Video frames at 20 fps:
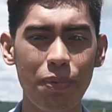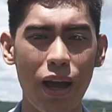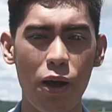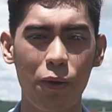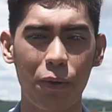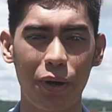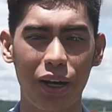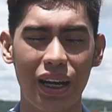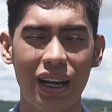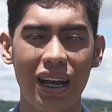
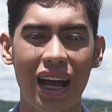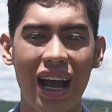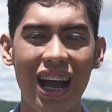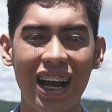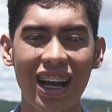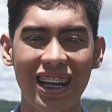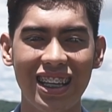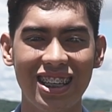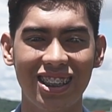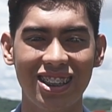power
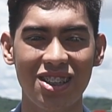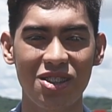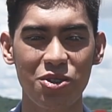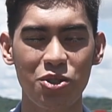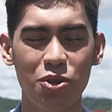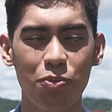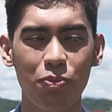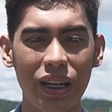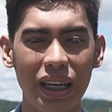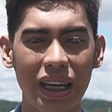ang kanyang
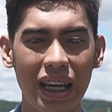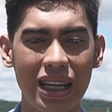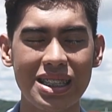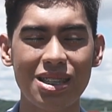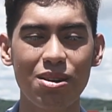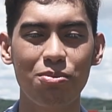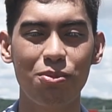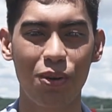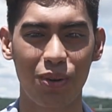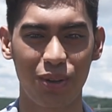nasusuplayan
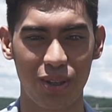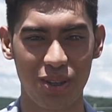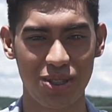sa buong